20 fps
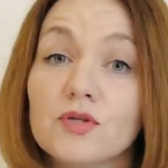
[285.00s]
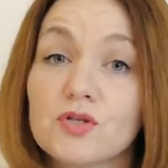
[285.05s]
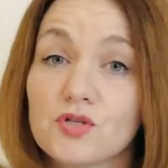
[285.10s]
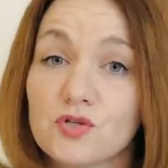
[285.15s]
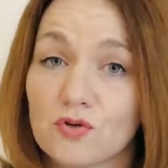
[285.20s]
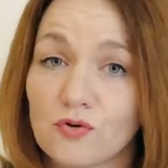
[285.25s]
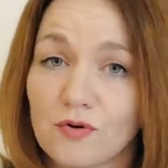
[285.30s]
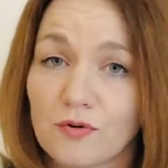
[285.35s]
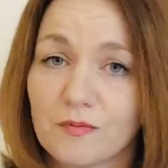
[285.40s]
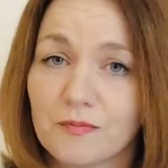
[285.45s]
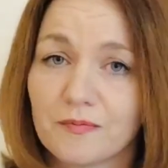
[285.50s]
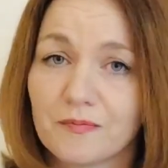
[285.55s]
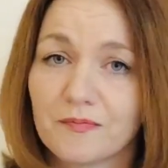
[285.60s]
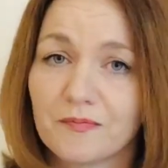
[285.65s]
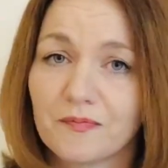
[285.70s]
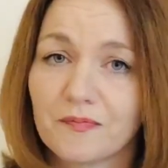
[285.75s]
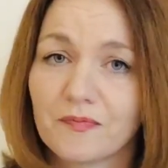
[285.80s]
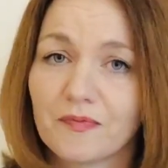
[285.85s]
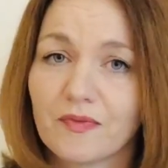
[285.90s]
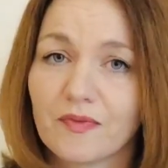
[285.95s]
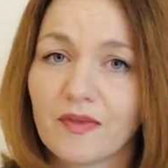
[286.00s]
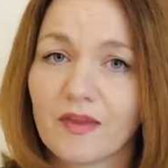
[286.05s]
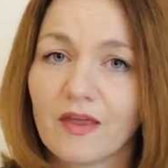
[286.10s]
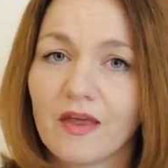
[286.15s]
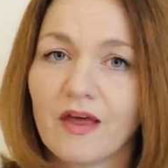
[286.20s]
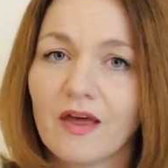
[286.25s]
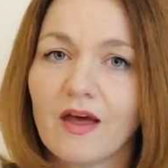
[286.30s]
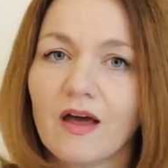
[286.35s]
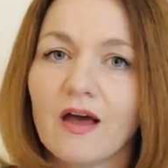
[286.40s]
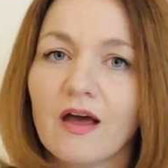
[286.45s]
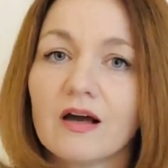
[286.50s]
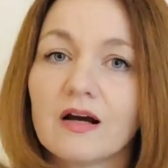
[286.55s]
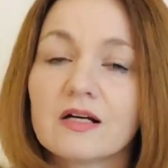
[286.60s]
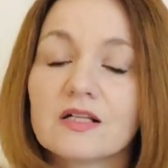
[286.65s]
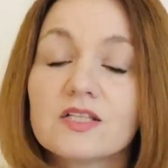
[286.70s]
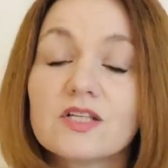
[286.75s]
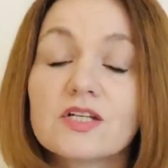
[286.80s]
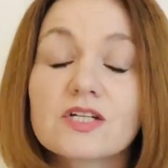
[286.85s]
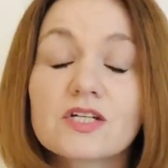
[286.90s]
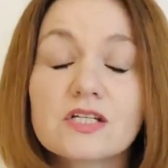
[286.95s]
мечом.
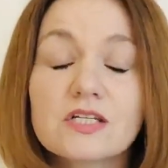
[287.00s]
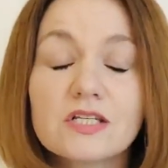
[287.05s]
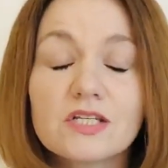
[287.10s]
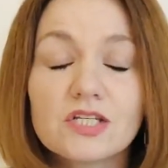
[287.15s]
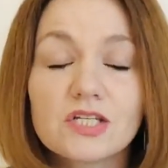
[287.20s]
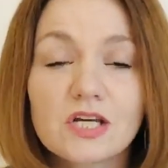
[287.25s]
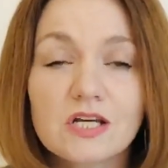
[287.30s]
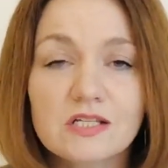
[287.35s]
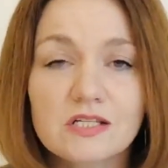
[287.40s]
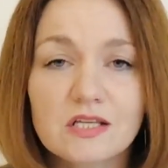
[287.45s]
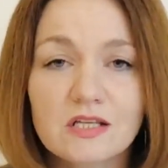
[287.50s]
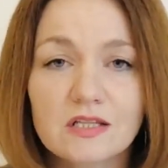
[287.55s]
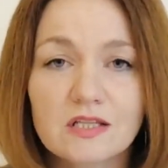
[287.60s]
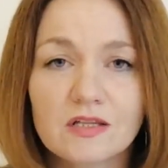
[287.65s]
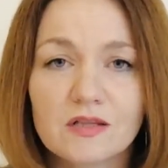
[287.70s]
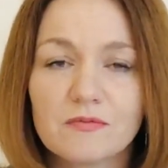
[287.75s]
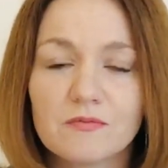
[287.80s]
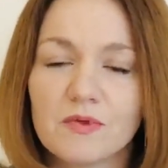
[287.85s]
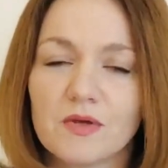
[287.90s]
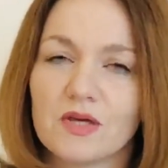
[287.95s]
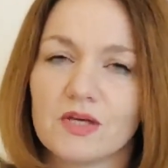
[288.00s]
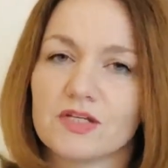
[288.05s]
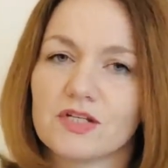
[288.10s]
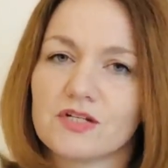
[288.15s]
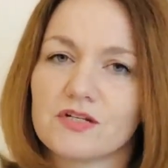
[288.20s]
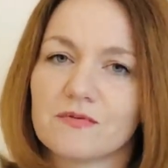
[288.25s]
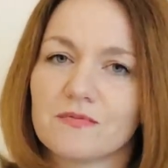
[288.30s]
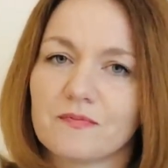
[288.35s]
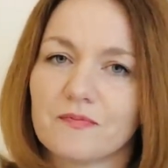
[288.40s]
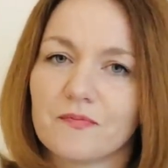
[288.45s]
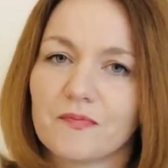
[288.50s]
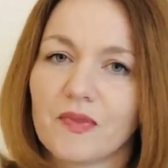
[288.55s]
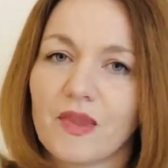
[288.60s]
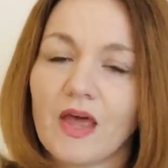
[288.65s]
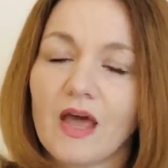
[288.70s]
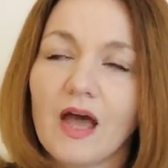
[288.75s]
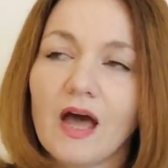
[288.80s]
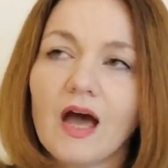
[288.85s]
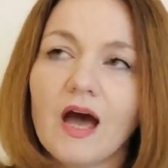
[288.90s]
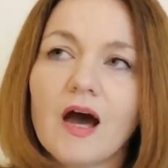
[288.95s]
Где же сейчас этот меч?
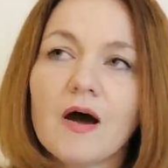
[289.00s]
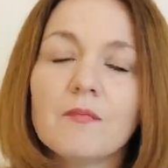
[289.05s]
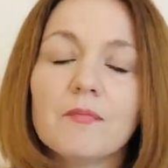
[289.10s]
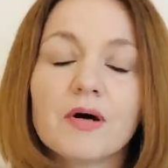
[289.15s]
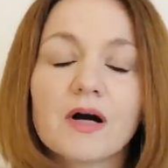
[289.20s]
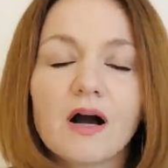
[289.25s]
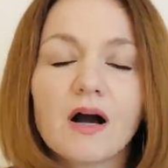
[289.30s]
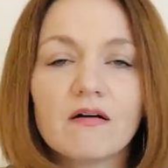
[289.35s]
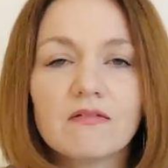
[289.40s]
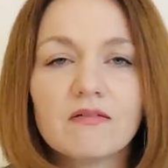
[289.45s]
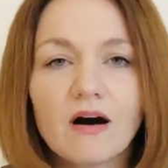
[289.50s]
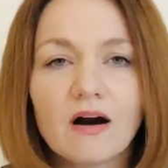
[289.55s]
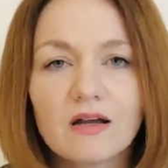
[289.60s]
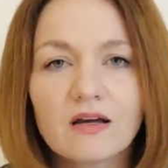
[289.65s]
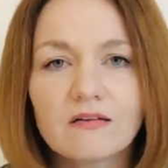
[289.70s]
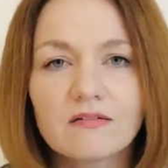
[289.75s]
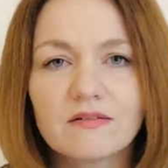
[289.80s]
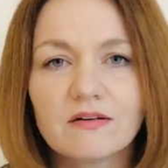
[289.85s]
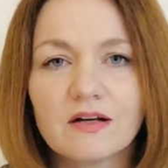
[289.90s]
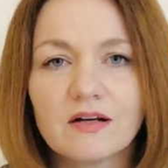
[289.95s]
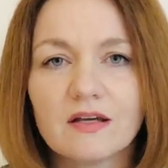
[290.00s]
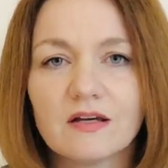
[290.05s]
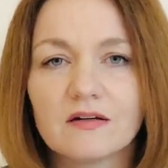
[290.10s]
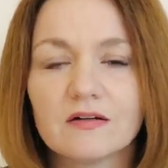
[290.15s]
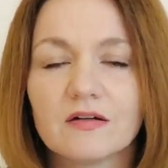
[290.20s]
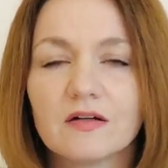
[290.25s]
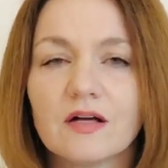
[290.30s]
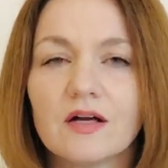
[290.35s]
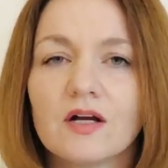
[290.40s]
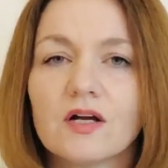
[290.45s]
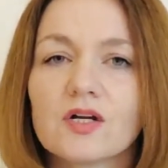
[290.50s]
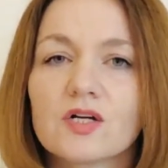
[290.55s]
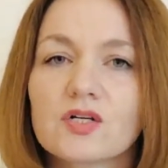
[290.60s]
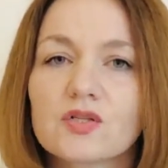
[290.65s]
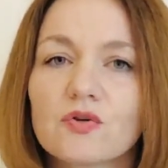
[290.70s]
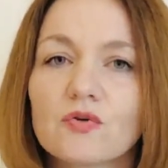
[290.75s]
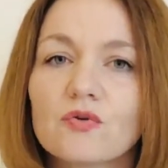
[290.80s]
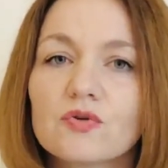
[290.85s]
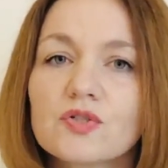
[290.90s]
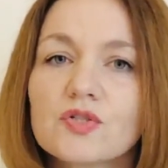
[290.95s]
Поговаривали,
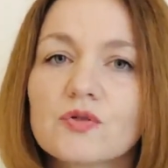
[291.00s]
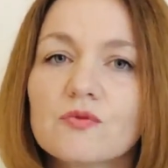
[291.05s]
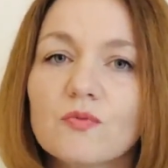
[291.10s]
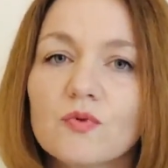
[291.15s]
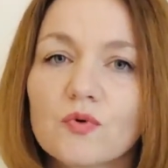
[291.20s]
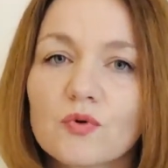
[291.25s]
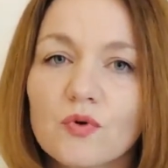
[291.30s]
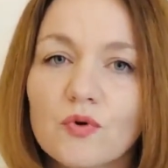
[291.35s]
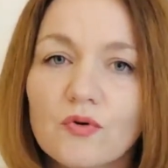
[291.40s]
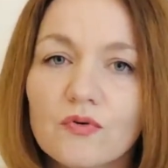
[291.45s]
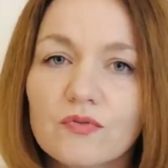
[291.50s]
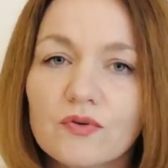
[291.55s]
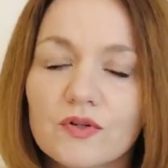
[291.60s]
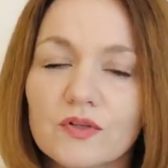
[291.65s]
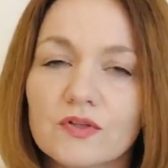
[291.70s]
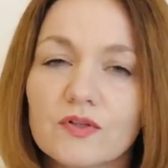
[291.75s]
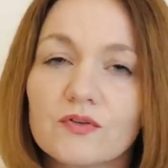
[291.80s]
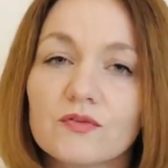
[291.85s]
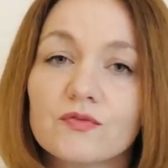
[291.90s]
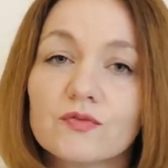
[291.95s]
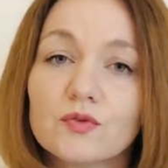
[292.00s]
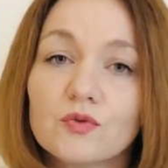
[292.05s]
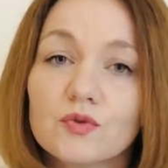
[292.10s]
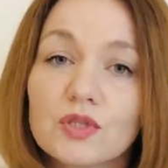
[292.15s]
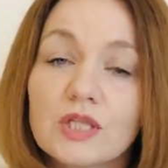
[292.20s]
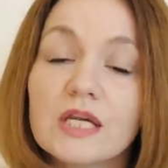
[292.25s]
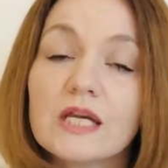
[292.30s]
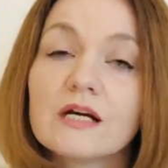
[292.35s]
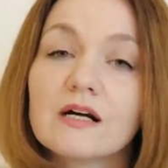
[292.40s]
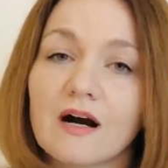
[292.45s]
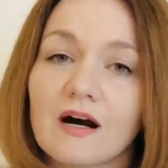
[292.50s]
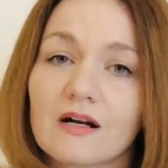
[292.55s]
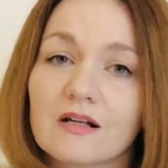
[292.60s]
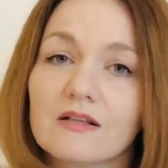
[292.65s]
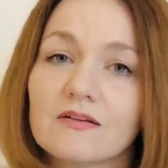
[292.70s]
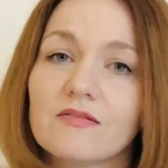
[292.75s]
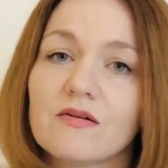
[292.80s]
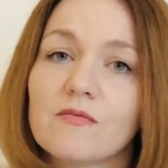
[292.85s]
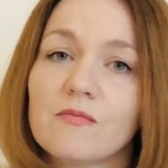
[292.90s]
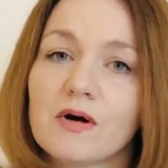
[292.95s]
что он замурован внутри
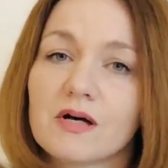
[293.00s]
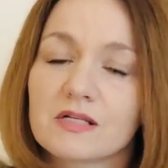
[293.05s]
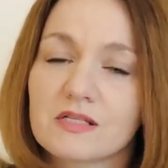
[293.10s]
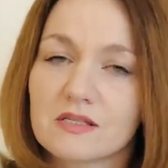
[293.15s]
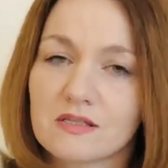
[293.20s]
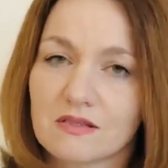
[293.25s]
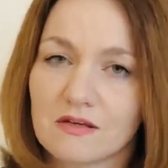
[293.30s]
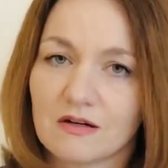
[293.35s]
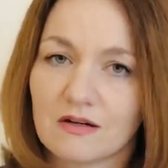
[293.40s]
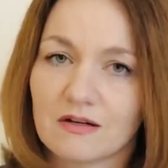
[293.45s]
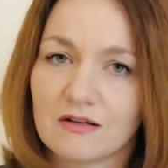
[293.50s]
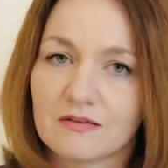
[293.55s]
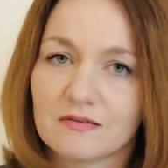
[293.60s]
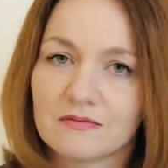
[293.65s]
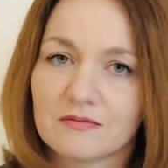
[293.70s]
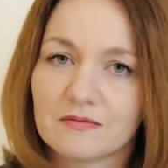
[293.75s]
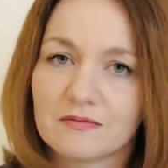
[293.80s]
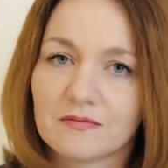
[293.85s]
Карлова моста.